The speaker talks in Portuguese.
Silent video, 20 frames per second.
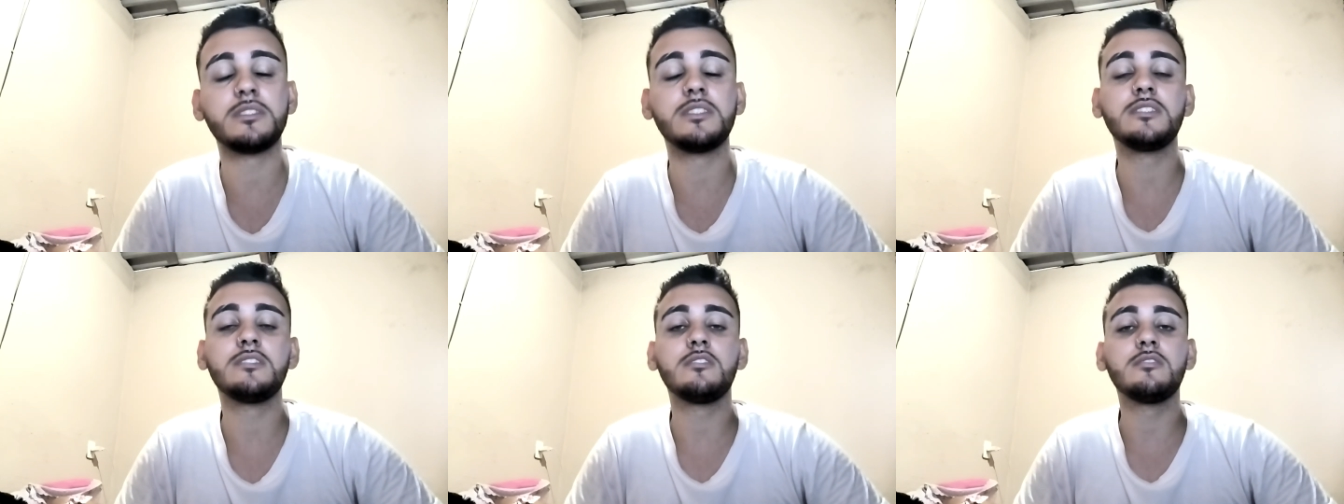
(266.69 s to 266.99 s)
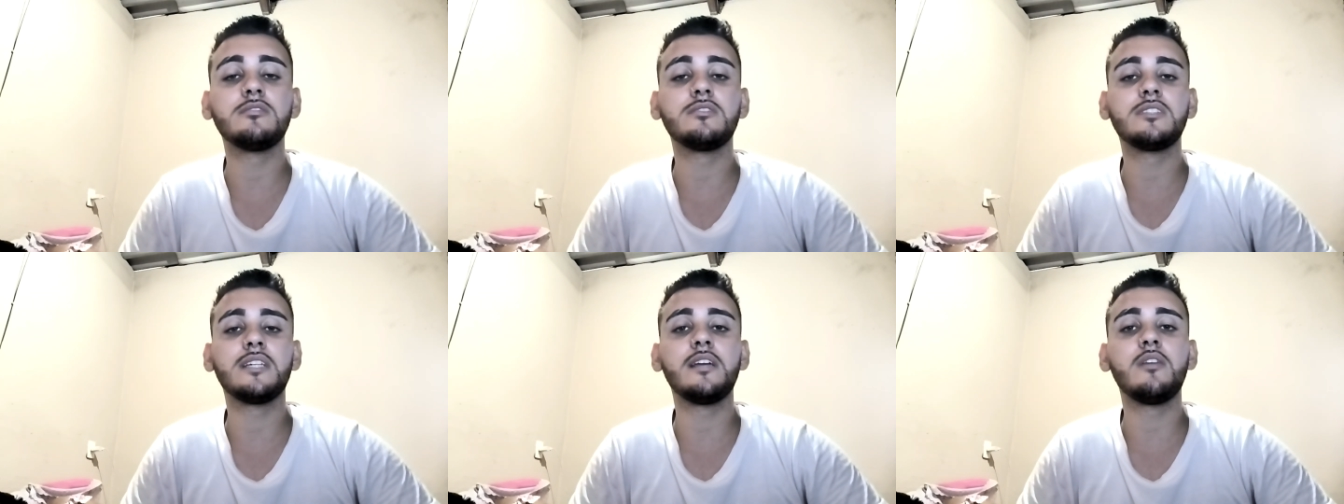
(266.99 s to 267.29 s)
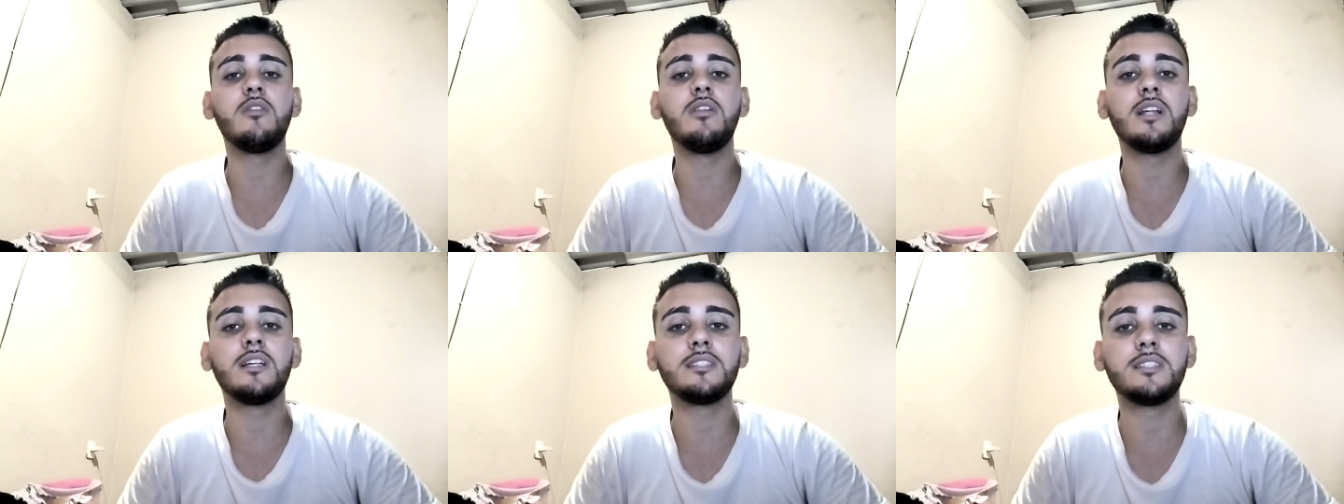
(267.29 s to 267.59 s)
Então, sem
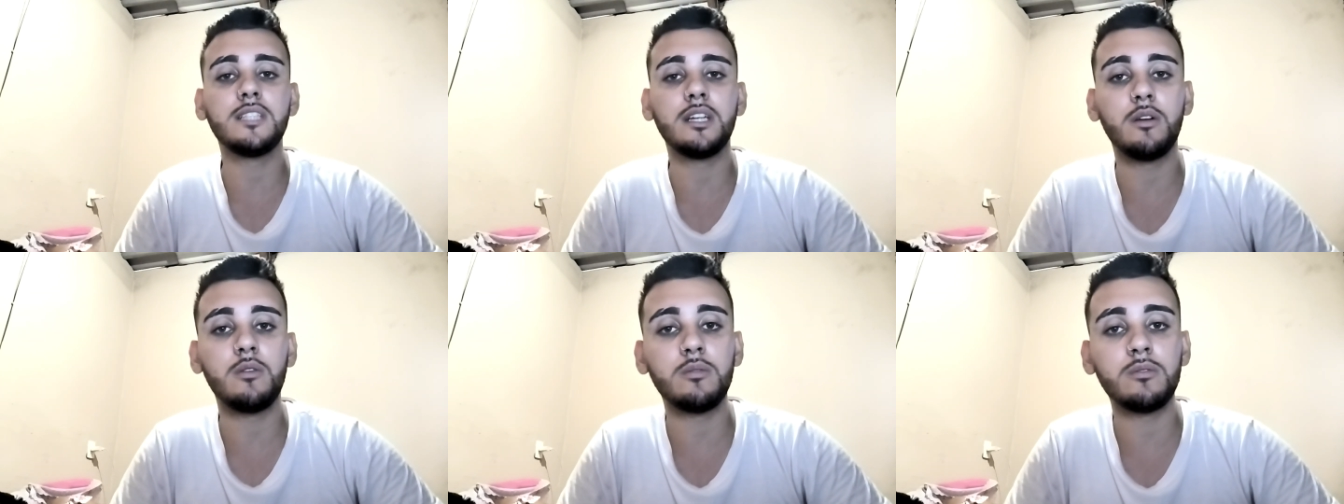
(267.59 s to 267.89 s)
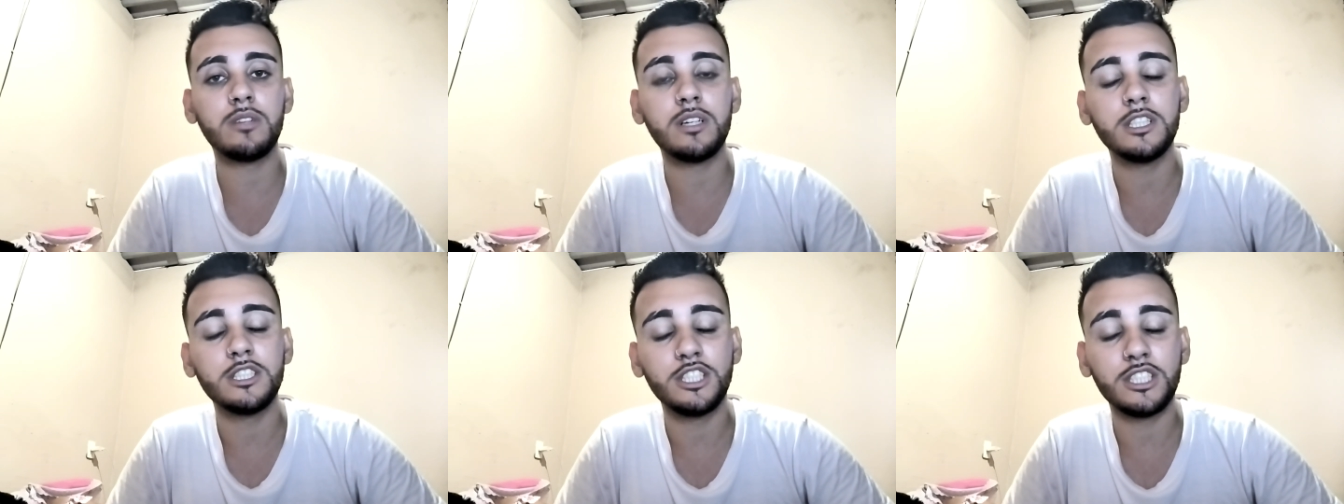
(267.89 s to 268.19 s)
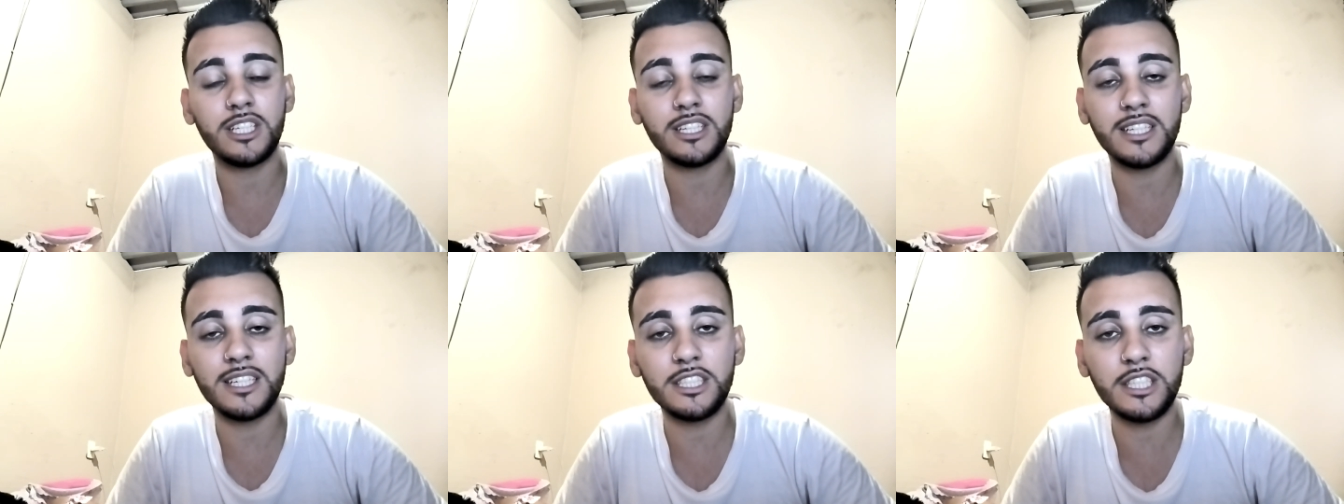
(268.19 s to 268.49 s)
enrolação,
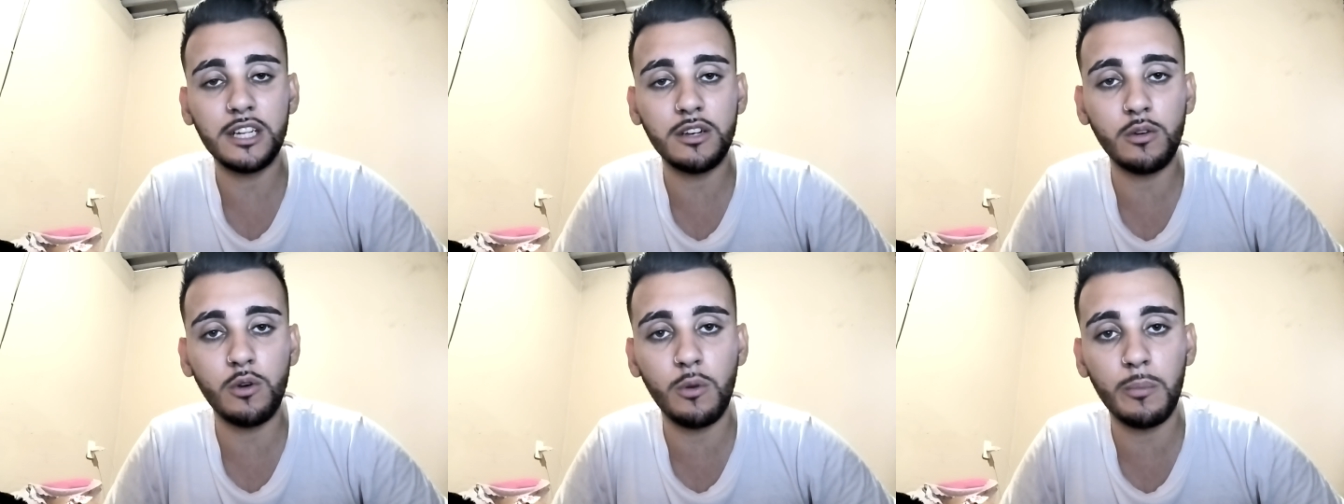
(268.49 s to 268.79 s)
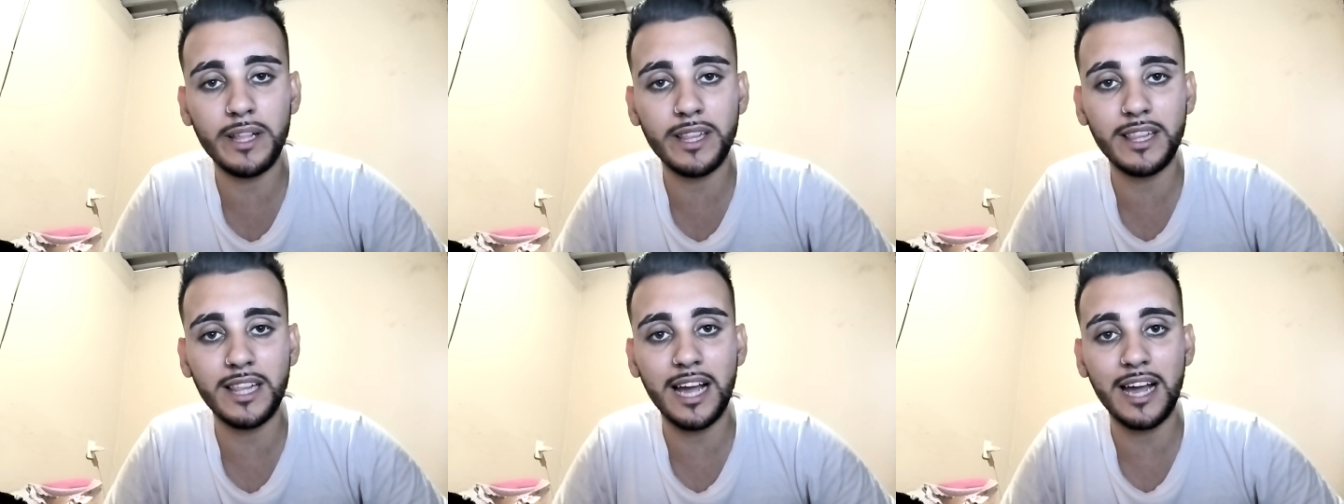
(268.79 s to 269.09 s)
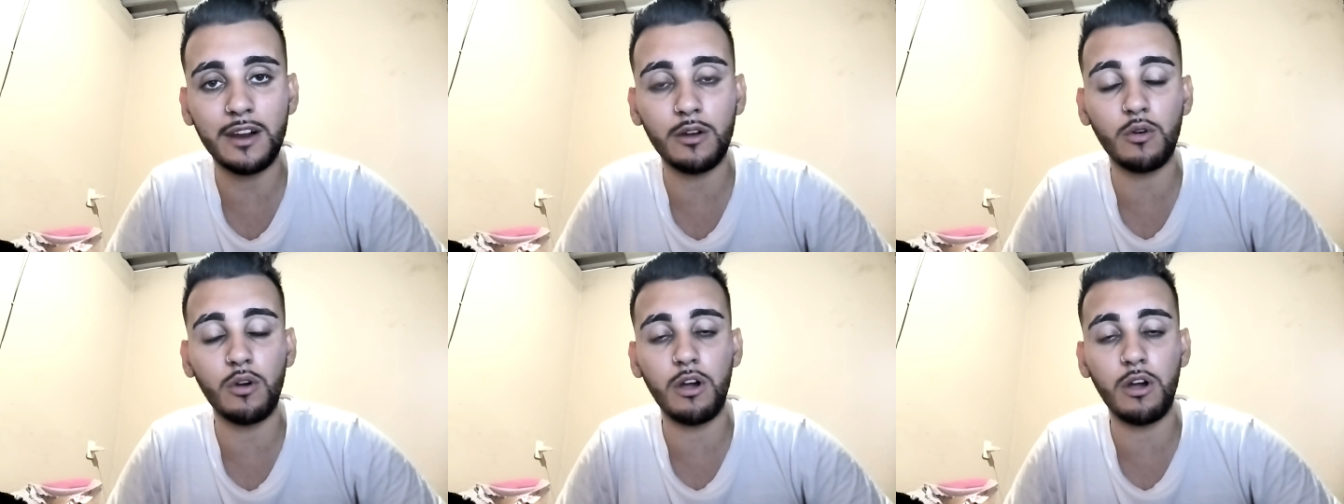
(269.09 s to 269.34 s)
já deixa aí no comentário